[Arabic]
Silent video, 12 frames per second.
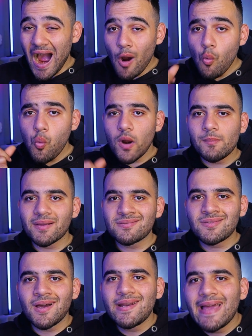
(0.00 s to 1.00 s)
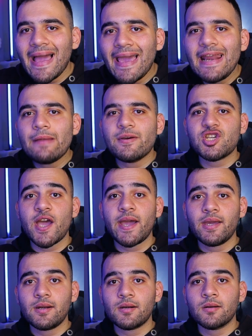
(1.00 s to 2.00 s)
اول ما تطالع هاي
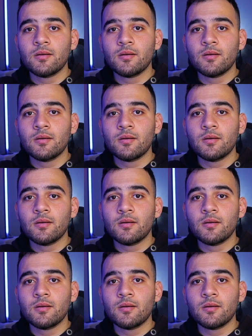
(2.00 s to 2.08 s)
المشاعر